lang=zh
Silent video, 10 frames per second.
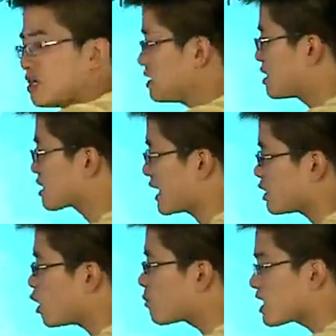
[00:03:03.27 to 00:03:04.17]
是。给
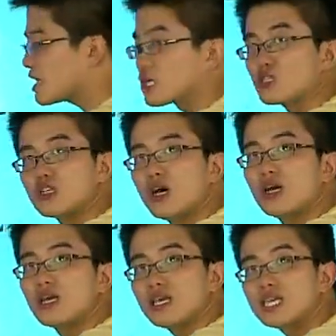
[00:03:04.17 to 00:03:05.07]
右边也是
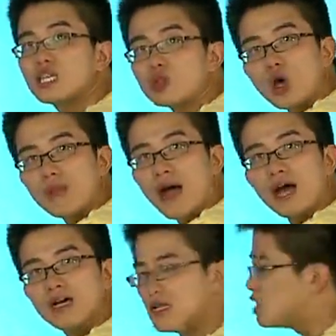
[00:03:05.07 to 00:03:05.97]
一整段吧？
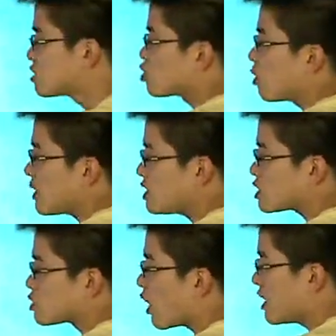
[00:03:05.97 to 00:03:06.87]
嗯。左边一
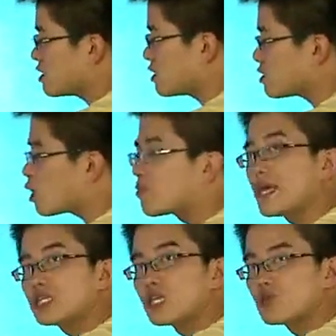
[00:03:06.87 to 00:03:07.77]
整段，右
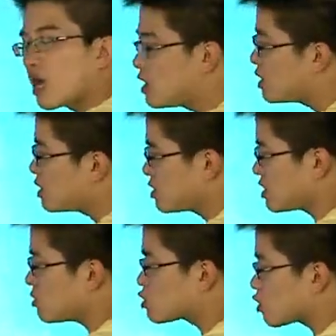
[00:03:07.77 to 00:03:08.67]
边一整段，
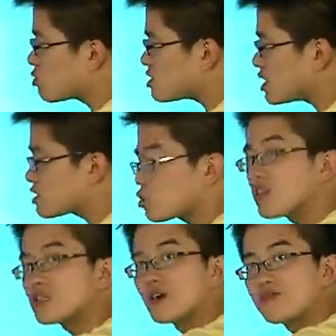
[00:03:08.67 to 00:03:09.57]
那么中间这
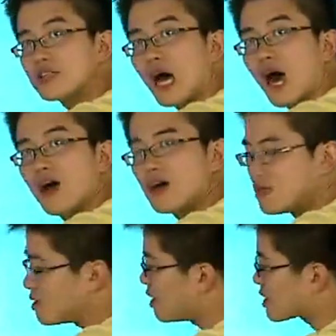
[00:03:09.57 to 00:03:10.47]
段怎么分呢？
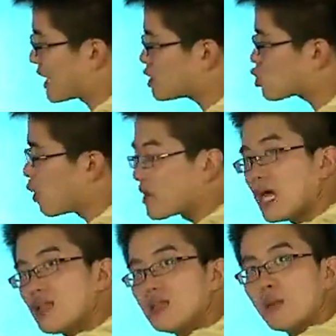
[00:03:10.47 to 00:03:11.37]
给左
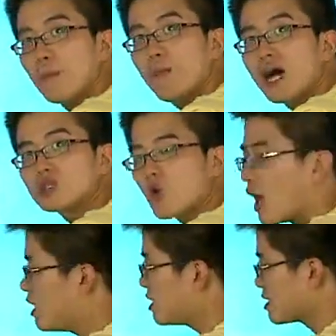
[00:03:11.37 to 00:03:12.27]
边一半
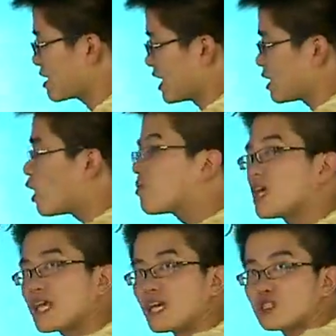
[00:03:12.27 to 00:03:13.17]
段，给右
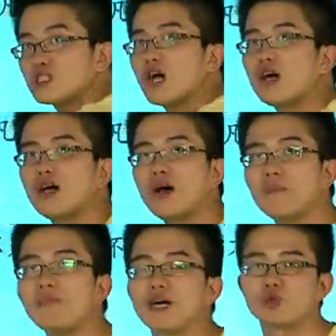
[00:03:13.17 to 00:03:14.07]
边也是
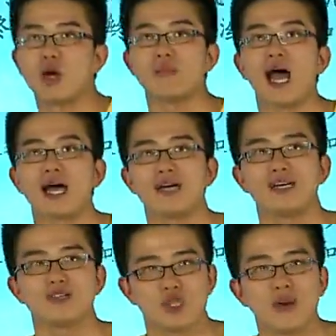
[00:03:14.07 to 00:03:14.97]
半段吧？
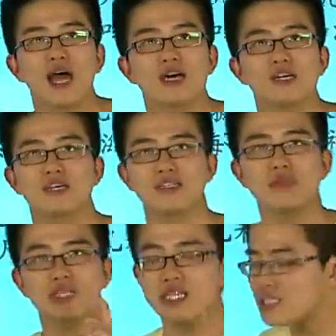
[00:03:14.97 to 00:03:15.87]
嗯，对吧？那
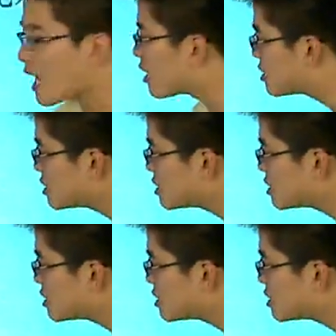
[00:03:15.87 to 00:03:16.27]
么你想？